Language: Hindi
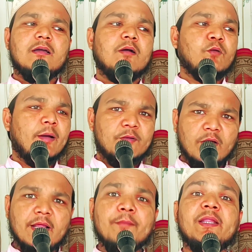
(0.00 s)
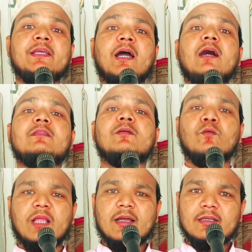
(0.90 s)
जो हर पल हमारे साथ
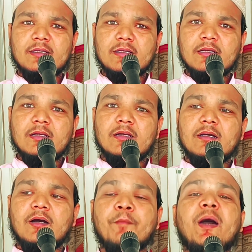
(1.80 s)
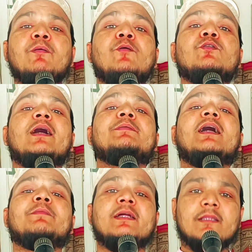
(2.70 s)
होता है हम वो हर
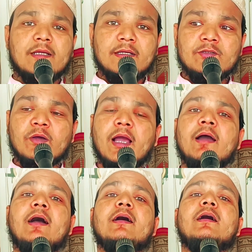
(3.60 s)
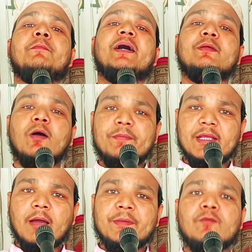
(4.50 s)
काम करते हैं जिससे हमारे रब ने
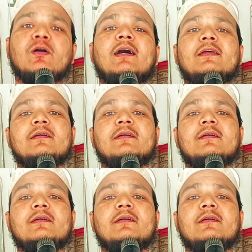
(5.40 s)
हमें रोका